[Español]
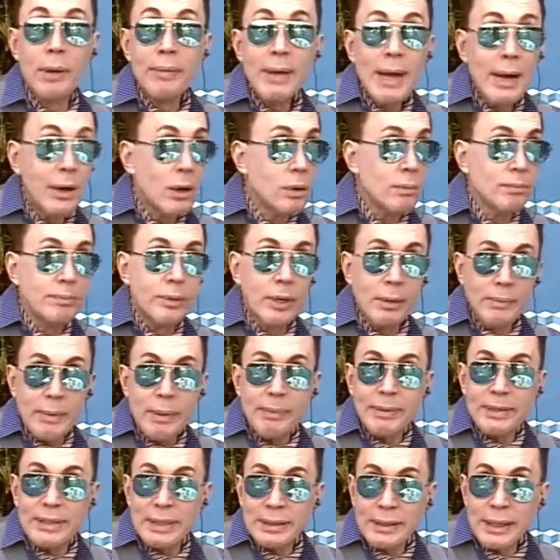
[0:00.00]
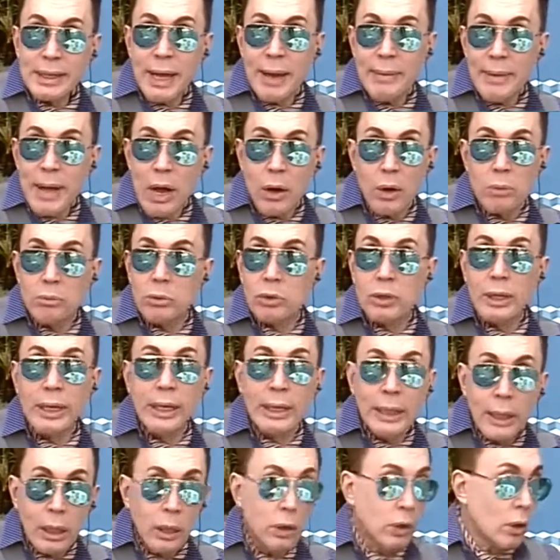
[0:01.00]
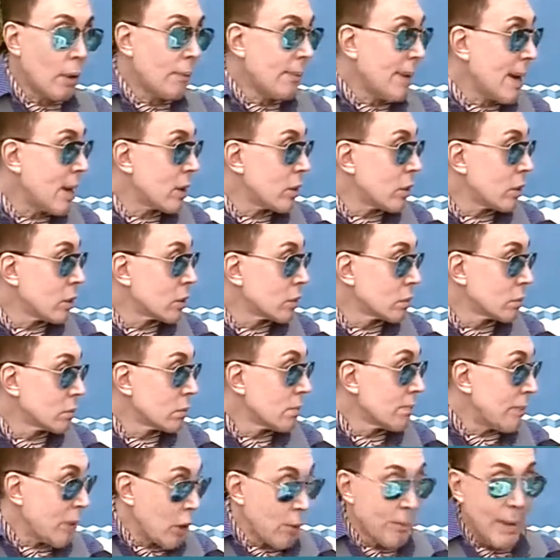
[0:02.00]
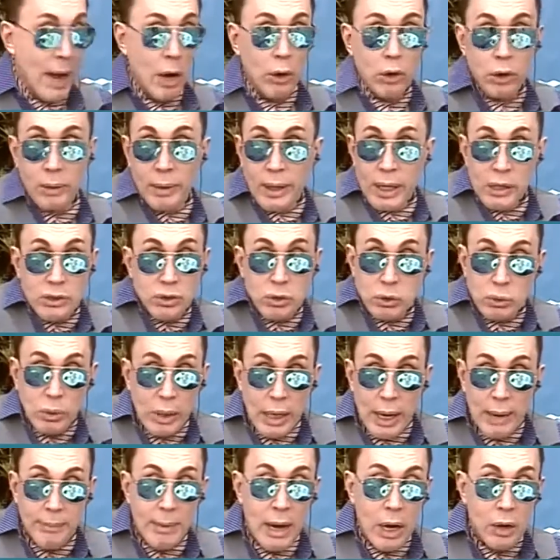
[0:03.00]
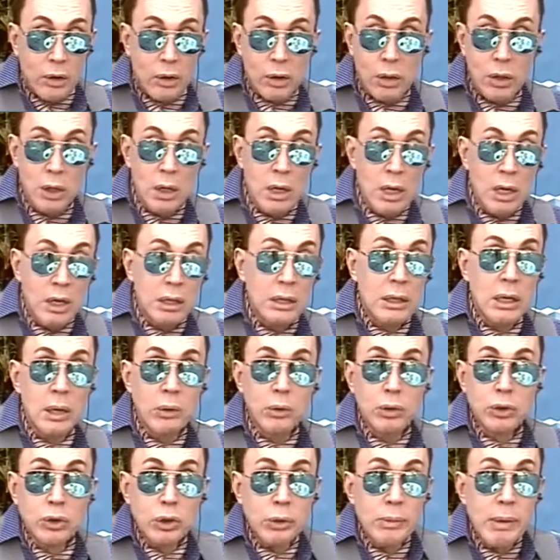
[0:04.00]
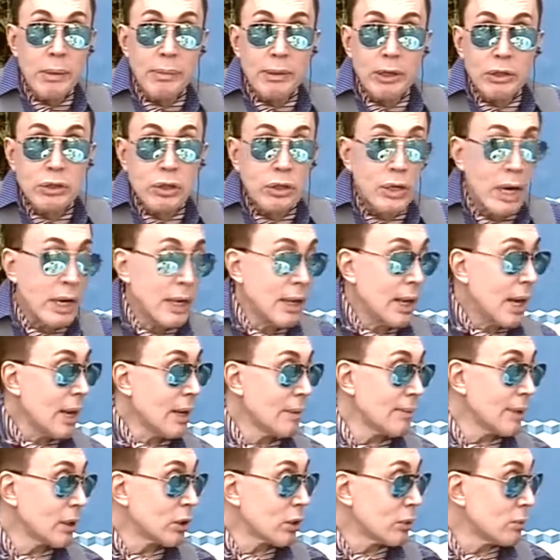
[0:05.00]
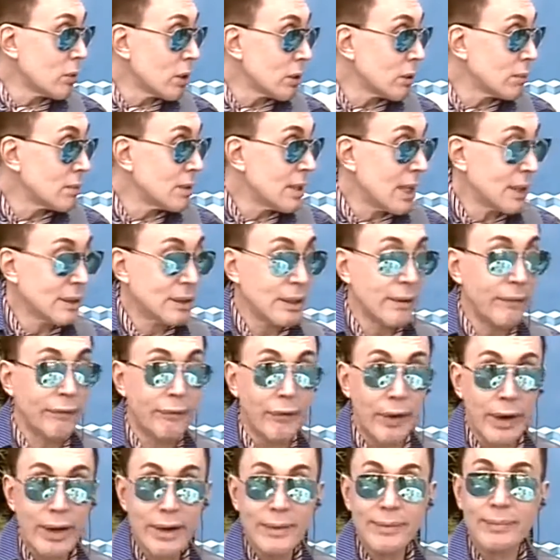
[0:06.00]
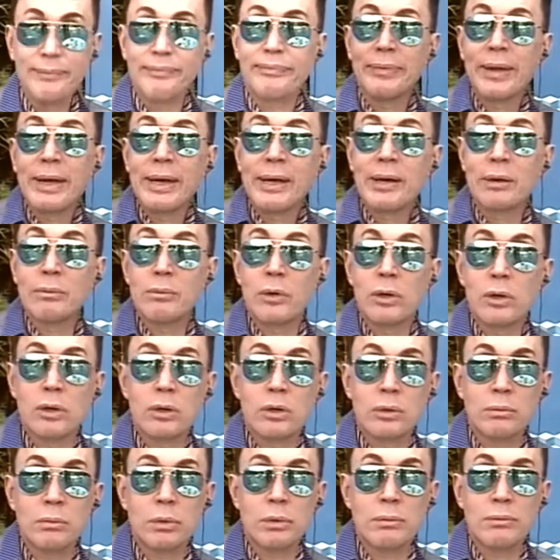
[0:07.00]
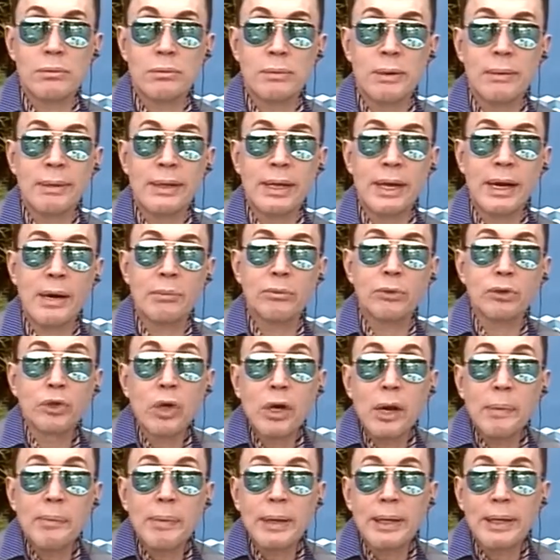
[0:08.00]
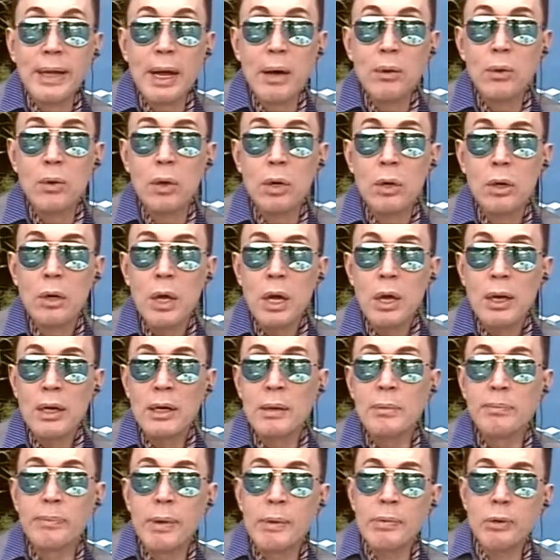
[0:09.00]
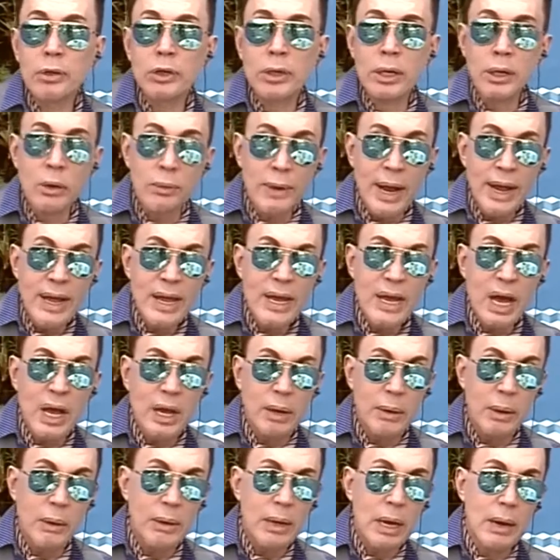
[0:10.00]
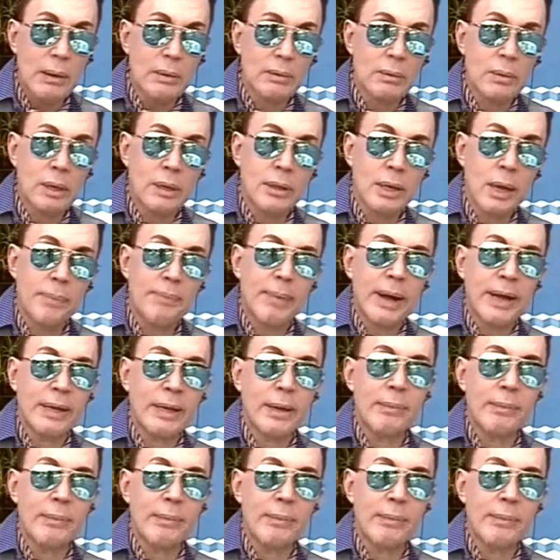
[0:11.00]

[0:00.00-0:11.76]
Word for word: pero, había, me presenté y había como 500 magos. Pero mago de verdad, yo no era mago. Y le gustó mi personalidad y me tomó. Y así fue como, me metí en el mundo del espectáculo y Pipo tenía una hija que vivía en